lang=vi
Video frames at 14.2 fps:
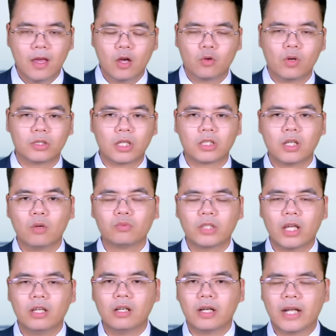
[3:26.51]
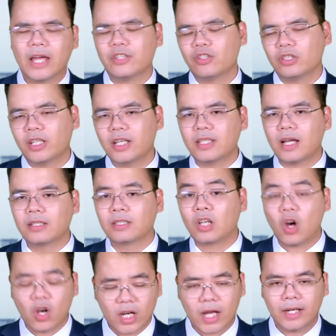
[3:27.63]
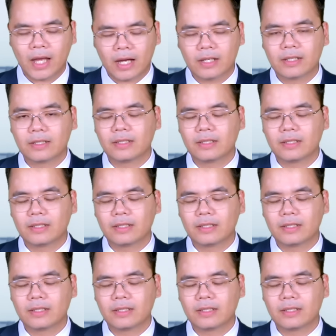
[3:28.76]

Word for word: Cuộc tấn công tên lửa này cho thấy rằng có khả năng